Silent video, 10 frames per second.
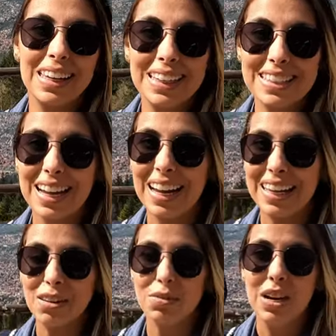aqui em
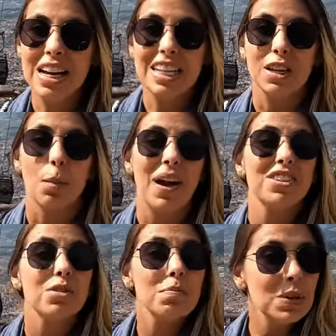Sarajevo. São
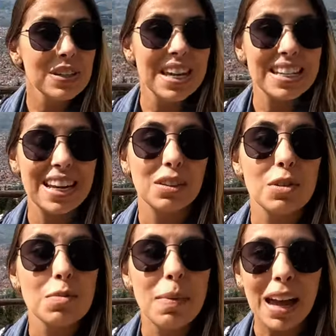mais de
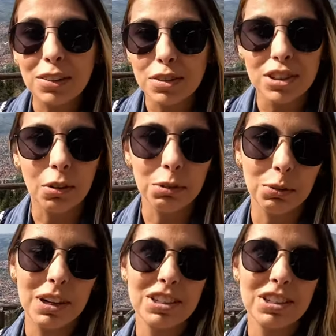1.600 metros de altura.